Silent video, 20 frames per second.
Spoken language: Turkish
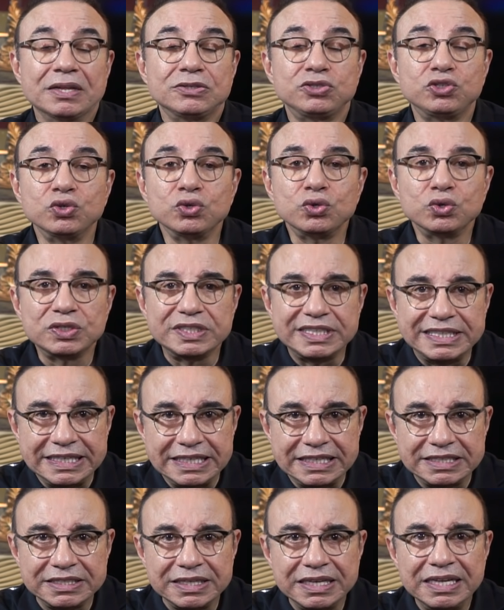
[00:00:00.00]
Çünkü
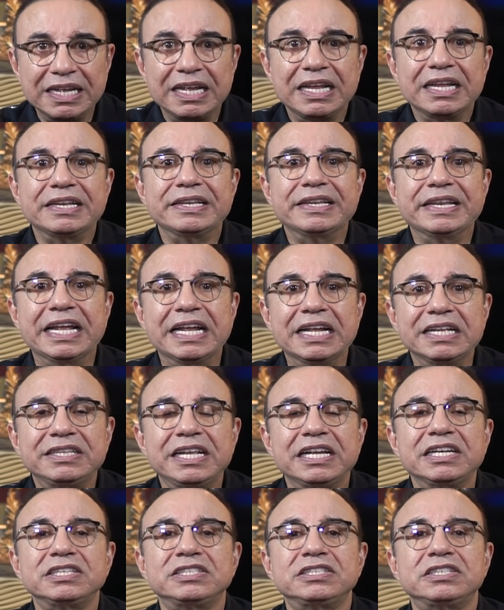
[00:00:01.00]
siz neyi
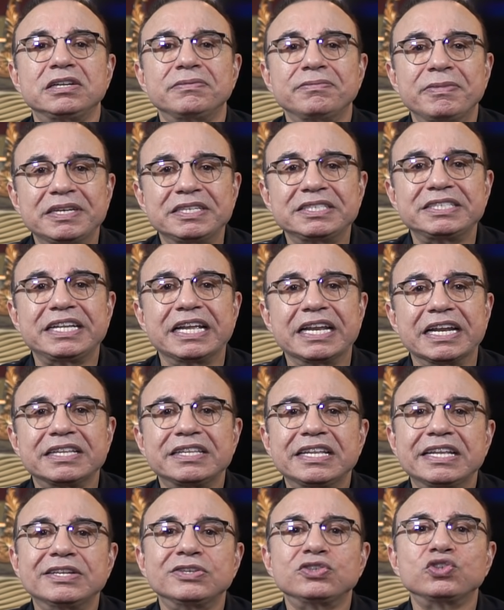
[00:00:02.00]
değiştirmeniz
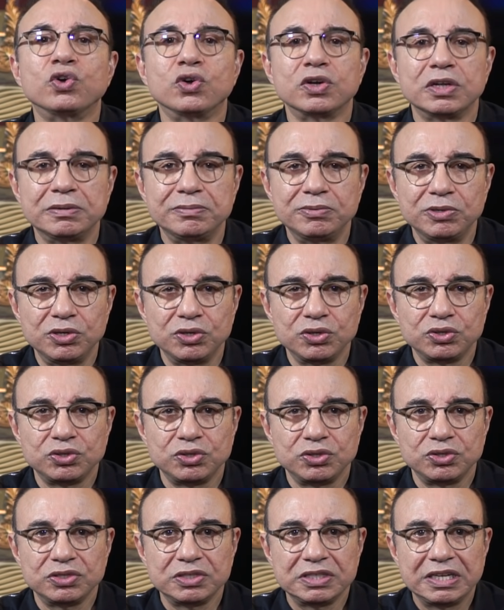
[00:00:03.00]
gerektiğini çok iyi
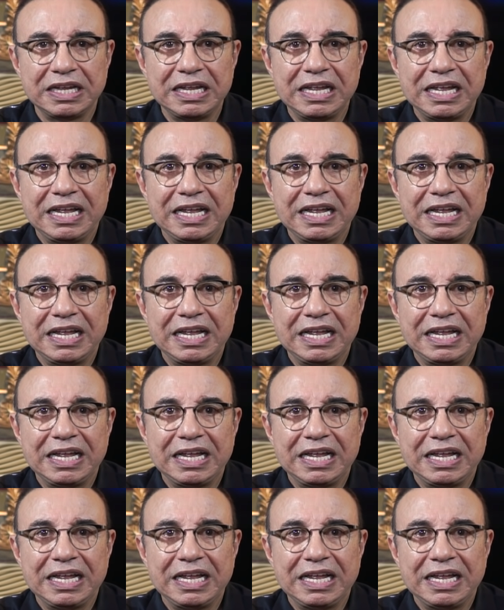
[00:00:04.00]
biliyorsunuz.